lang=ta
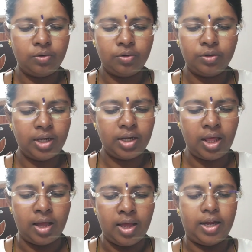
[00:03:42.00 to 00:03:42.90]

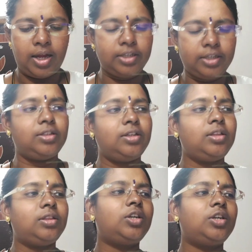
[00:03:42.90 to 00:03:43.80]
ஓகேங்களா அடுத்தது
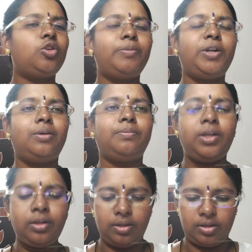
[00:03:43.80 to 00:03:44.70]
தேர்ட் ரோமன்
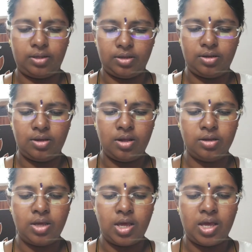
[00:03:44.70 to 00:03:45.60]
நம்பர்
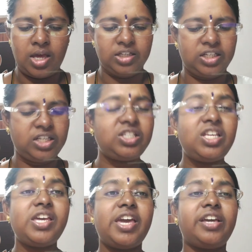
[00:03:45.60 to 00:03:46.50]

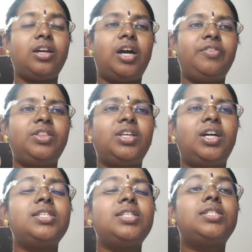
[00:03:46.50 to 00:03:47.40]
கிசி ஏக்கு
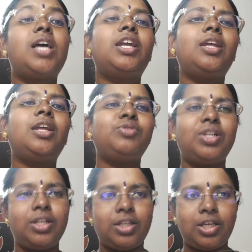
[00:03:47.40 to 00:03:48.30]
கவிதாக்கா
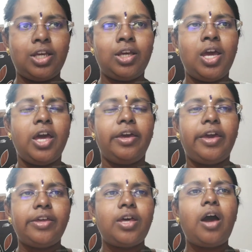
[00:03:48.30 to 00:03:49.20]
சாராம்சம் லிக்கியே
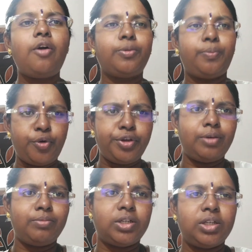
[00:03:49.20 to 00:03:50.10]
ஏதா ஒரு
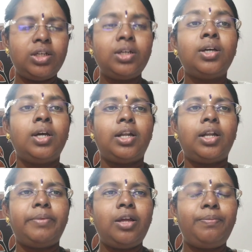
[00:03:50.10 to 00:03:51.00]
போயமுக்கு
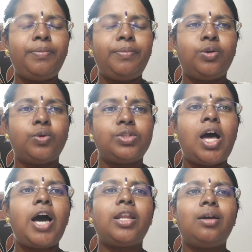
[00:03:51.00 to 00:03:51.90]
நம்ம என்ன பண்ணணும்
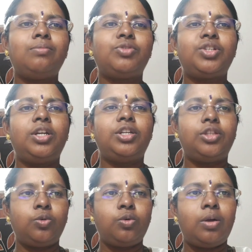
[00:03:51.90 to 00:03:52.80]
சாராம்சம்
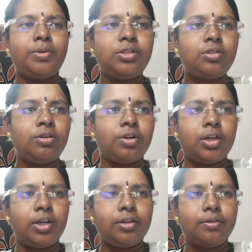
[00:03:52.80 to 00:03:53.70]
எழுதணும் அப்படின்னு சொல்கிறாங்க